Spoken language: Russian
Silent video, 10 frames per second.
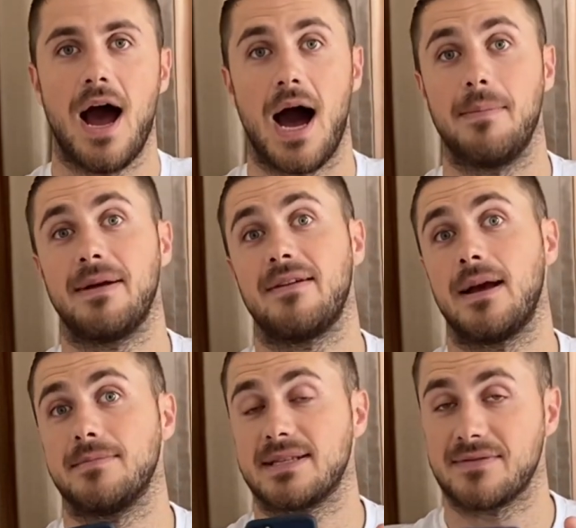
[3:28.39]

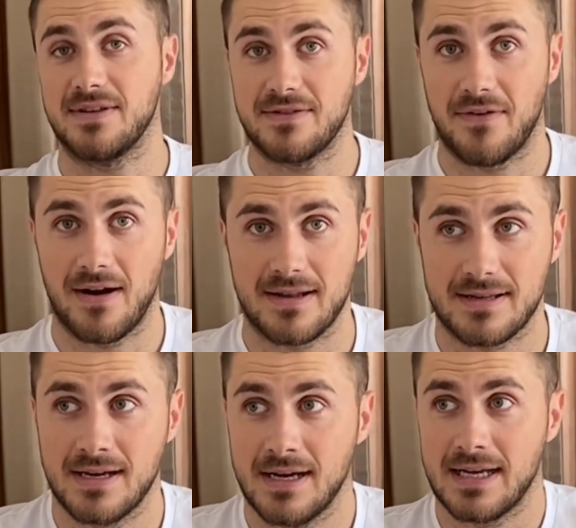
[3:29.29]
обновляем
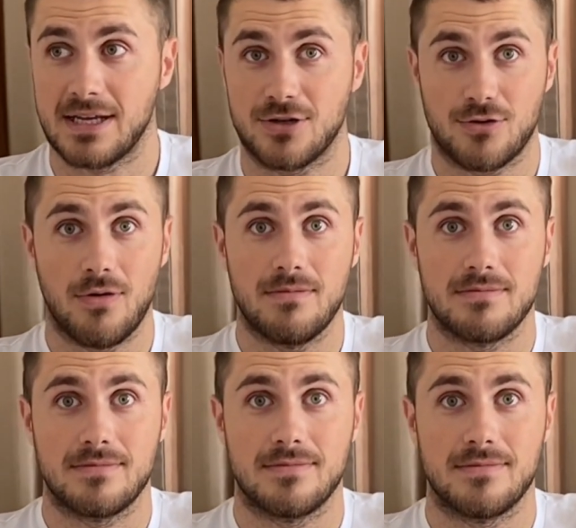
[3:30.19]
Свитвалет и
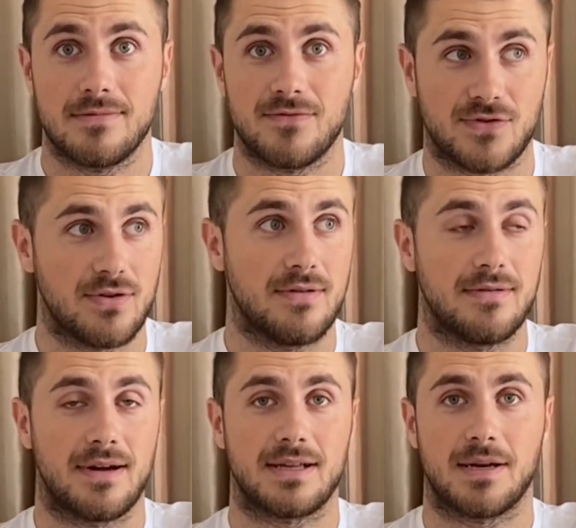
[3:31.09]
ждем. Все,
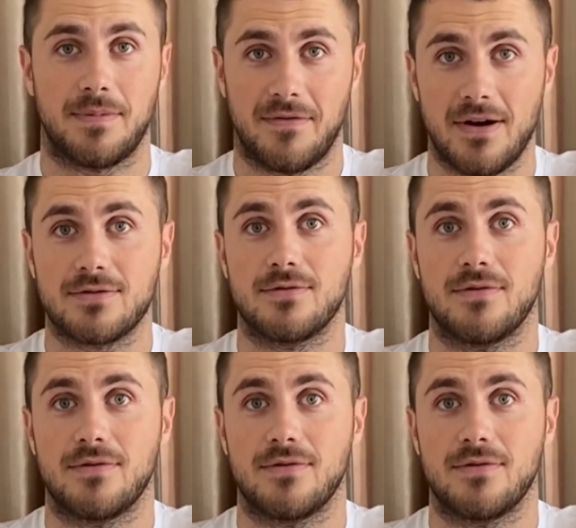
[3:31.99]
это по факту